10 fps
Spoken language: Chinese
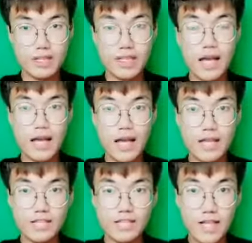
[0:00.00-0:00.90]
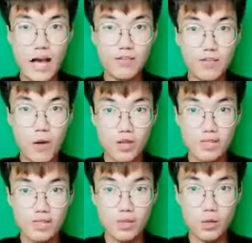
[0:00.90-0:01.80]
先来看一下法
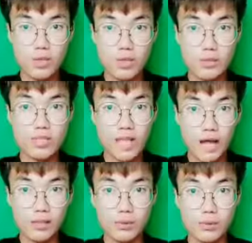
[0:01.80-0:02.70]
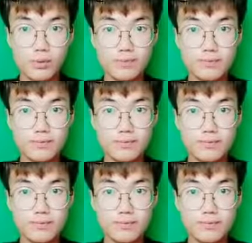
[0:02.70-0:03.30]
网新科冠军哈勒普。